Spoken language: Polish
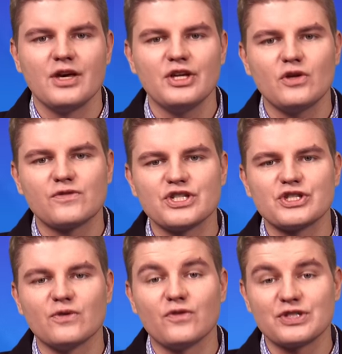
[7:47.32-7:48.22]
I to
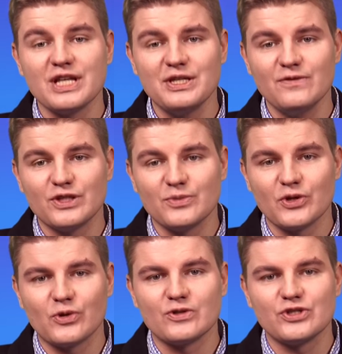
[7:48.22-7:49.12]
wszystko w ostatnim w tym
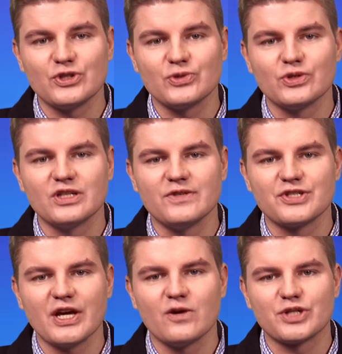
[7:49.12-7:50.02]
roku odcinku
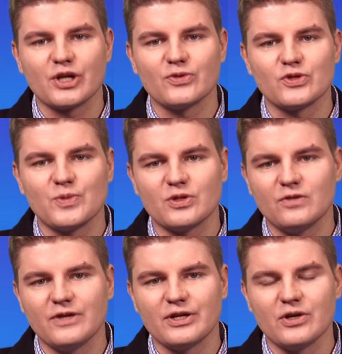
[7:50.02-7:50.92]
Gliwickiego Przeglądu
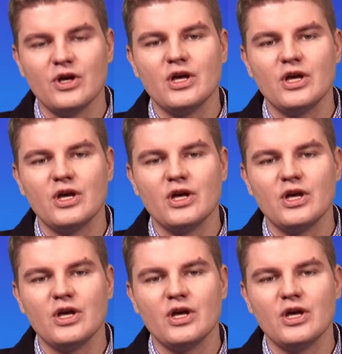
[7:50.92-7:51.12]
Sportowego.